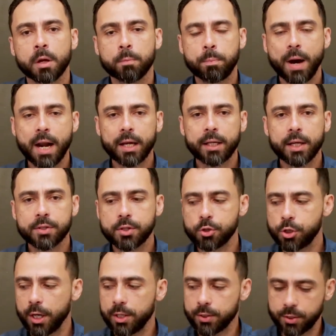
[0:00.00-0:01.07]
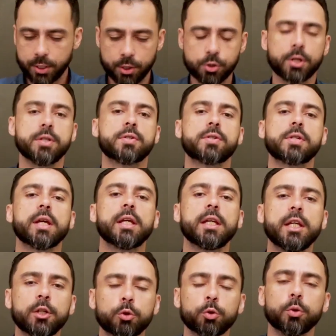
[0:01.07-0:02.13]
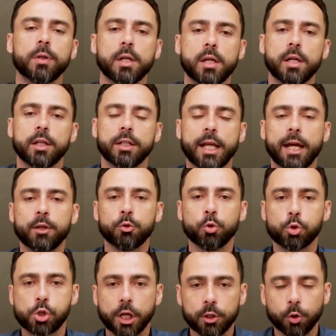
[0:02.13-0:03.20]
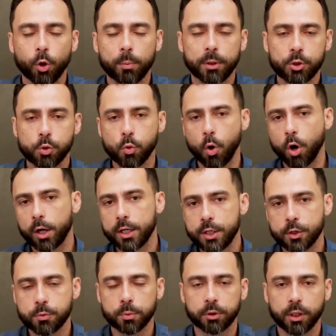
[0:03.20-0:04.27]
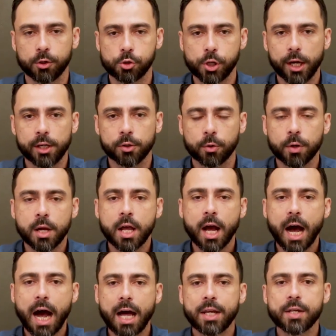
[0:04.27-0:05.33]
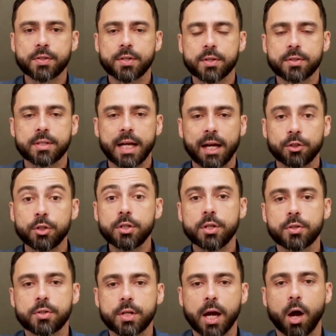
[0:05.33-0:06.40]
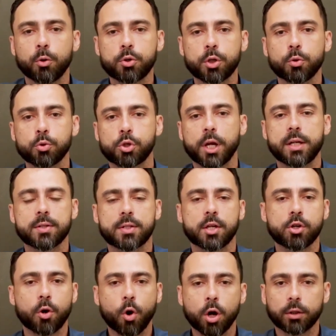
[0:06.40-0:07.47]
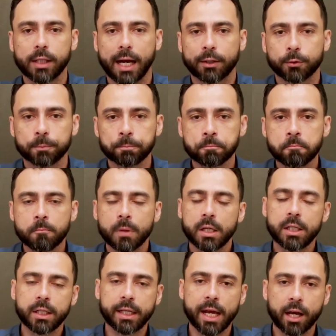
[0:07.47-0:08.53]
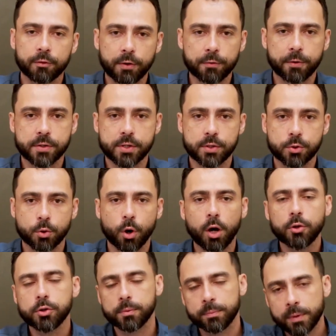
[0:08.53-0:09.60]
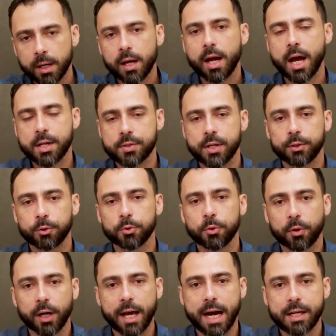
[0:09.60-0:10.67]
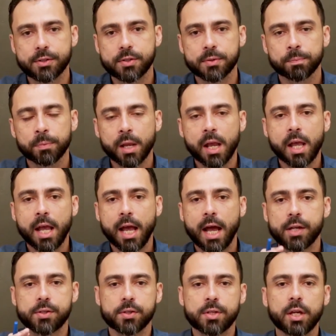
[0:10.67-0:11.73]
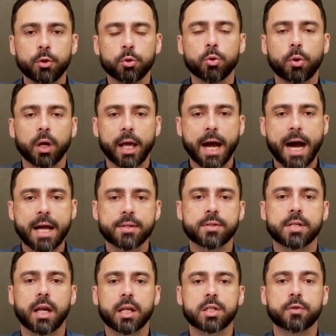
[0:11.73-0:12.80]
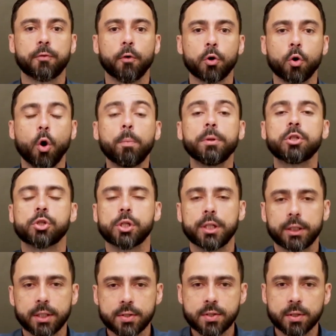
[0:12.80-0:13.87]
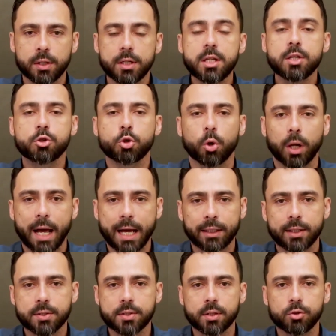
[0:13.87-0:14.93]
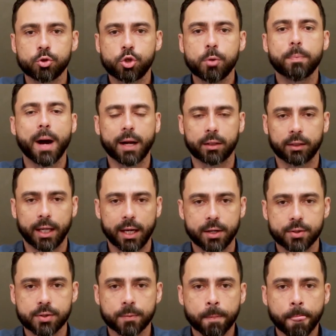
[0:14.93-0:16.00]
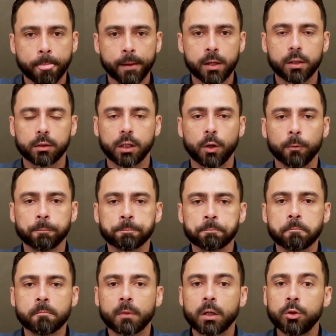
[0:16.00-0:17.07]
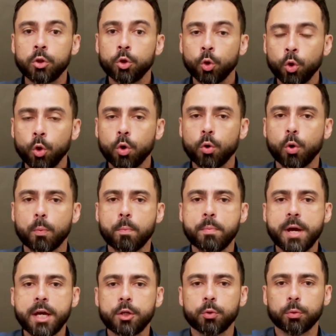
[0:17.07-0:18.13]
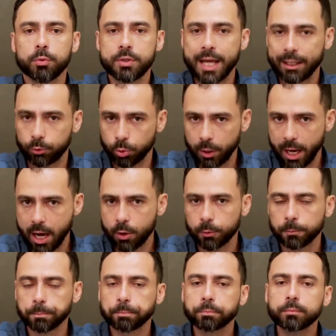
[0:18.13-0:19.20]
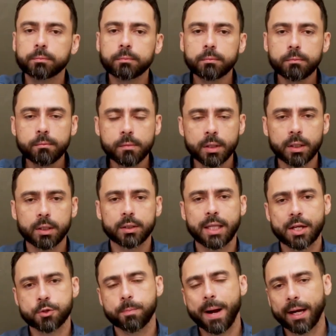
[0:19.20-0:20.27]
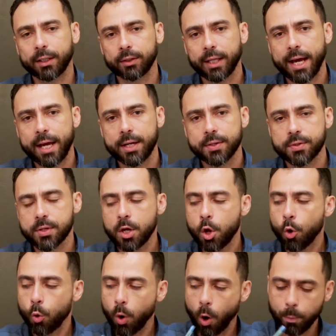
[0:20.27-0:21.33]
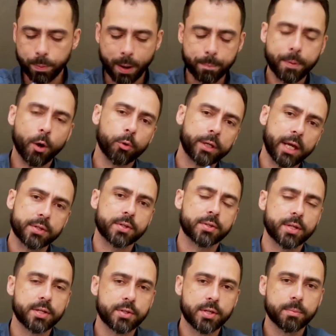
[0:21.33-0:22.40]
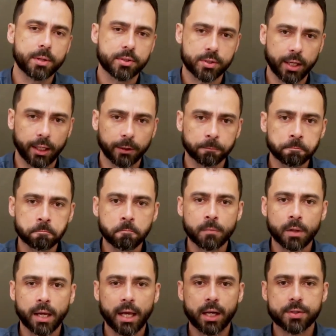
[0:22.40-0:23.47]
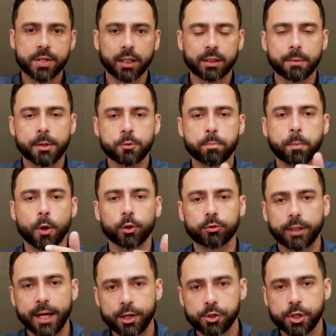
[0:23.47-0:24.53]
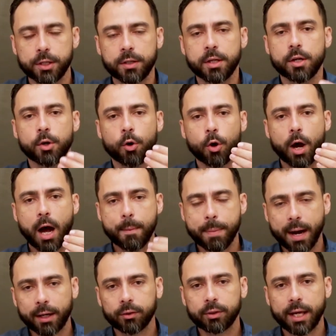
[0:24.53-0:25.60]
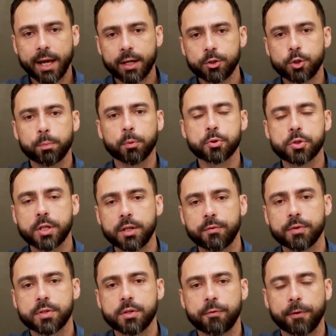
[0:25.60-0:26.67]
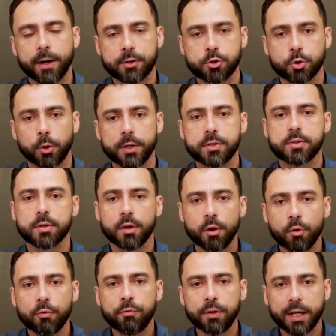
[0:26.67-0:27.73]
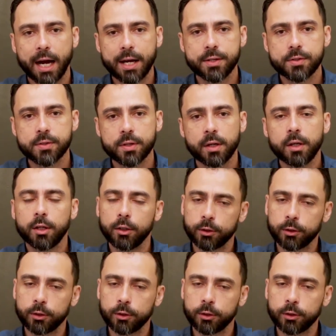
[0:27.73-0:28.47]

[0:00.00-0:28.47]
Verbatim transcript: Para que esse gene seja inserido né, no genoma de um organismo transgênico, a necessidade inicial de que o gene seja cortado. E quem é que vai fazer esse corte? As endonucleases. Essas endonucleases elas foram obtidas isoladas de bactérias. Então, no meio natural das bactérias, qual o papel que essas enzimas têm? Elas exatamente protegem a bactéria de possíveis infecções virais.